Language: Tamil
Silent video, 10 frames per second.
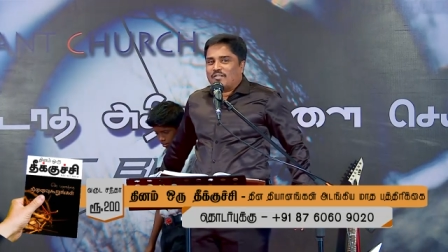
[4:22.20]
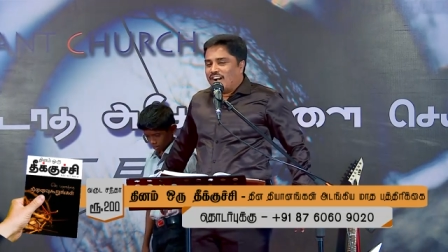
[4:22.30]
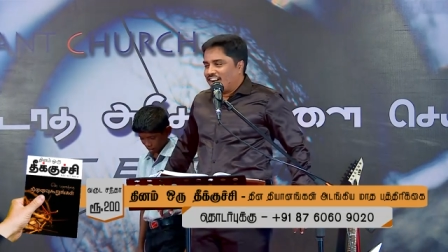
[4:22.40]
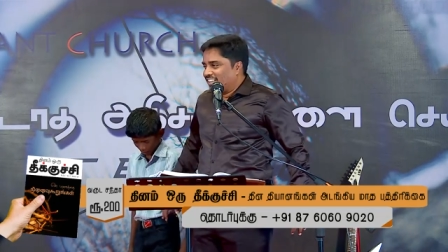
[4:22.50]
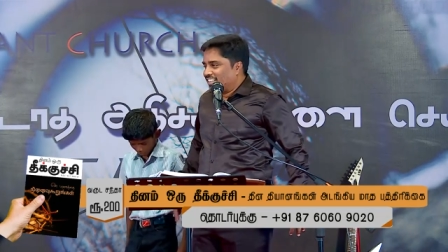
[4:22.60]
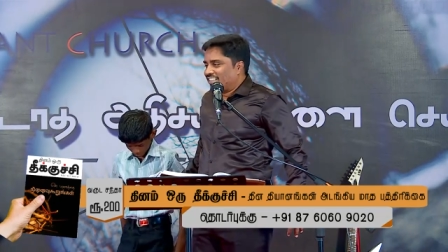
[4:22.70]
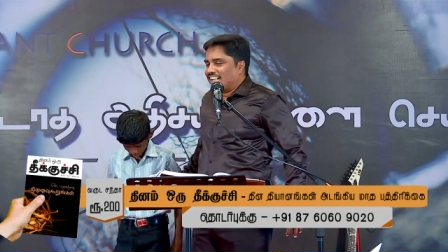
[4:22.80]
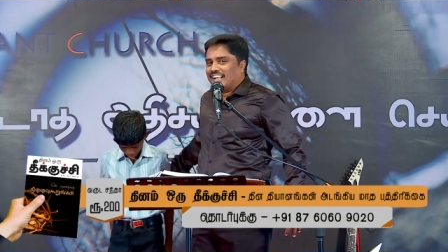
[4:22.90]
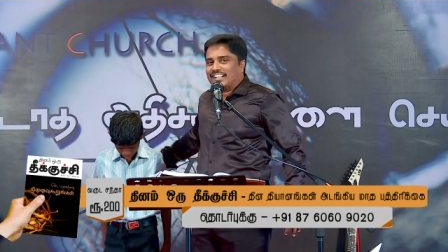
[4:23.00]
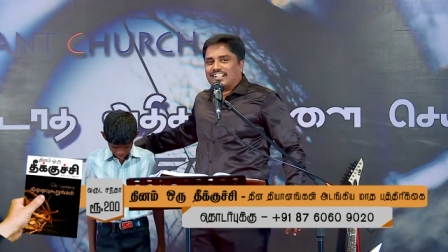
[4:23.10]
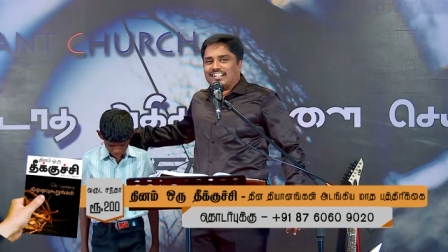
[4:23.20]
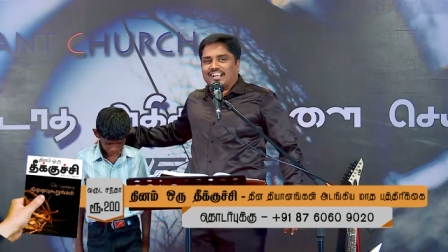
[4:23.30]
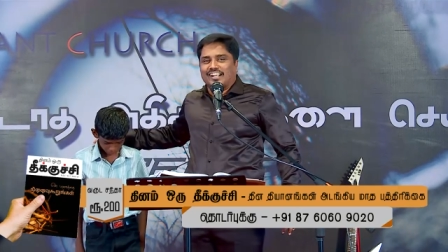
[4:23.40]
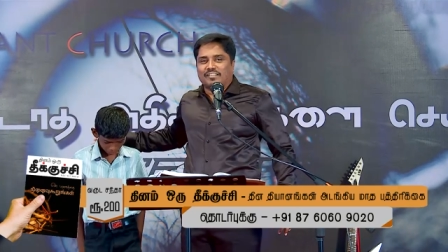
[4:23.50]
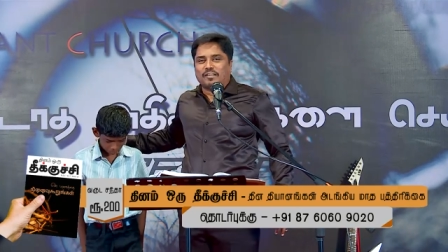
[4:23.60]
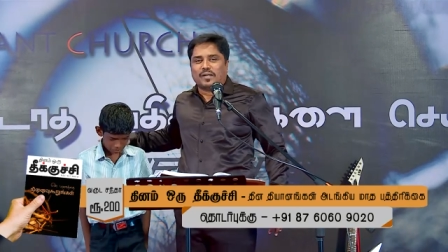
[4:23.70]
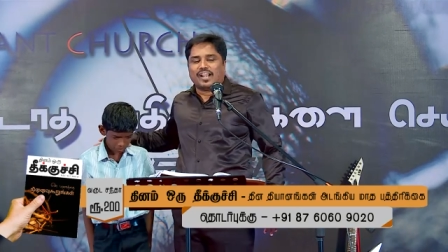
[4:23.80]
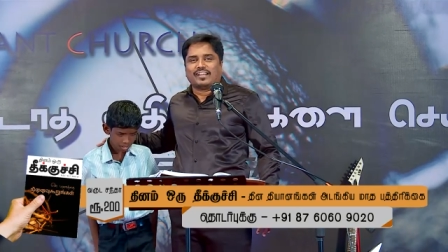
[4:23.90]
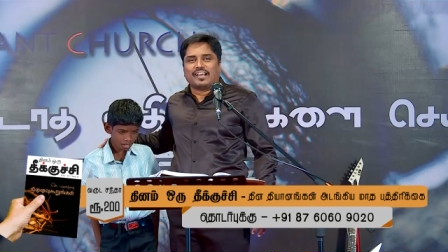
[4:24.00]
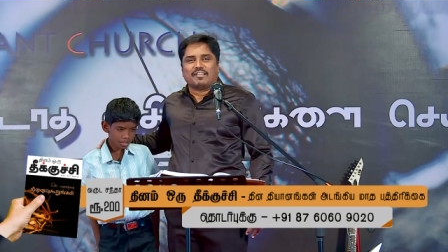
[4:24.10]
வாக்கு தத்தங்கள்லாம் திட்டங்கள் இவன்
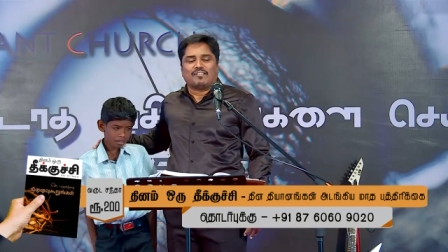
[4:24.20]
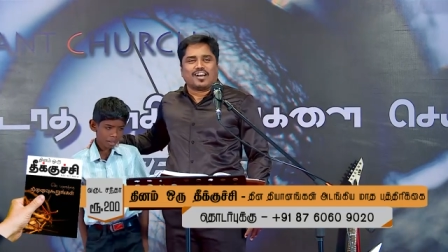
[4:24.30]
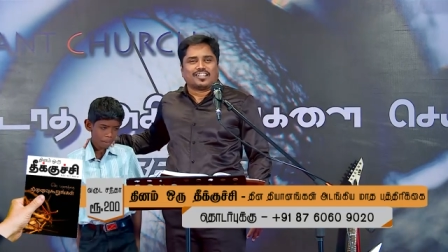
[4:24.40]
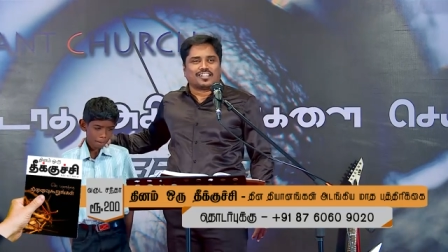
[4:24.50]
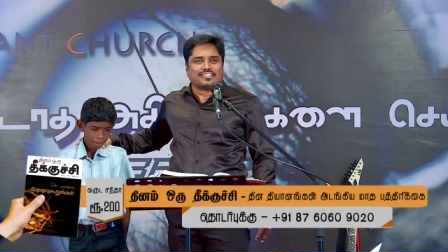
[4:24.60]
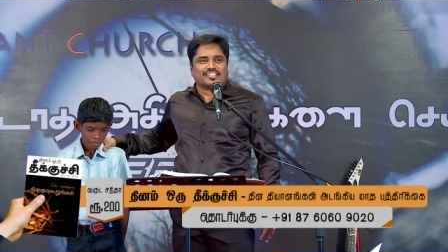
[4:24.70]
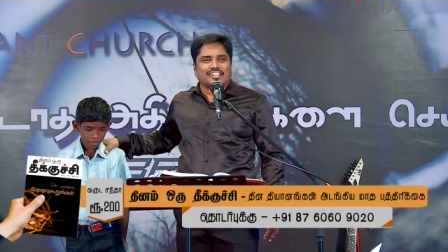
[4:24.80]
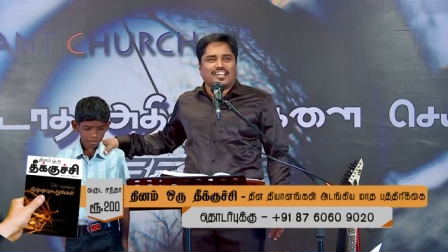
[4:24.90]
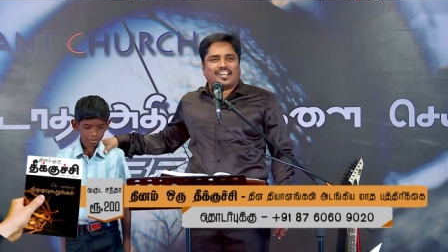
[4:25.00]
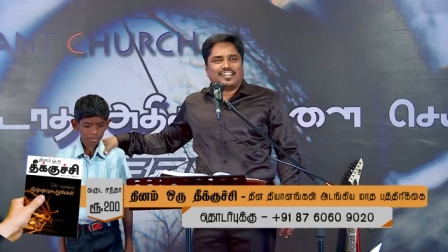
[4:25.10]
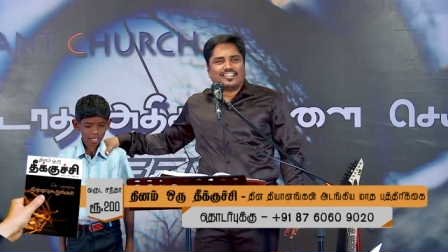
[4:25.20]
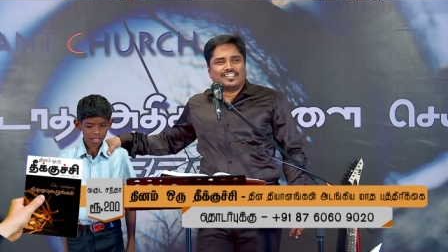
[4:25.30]
மேலே தேவன் வாக்கு தத்தம் வச்சுருக்காரா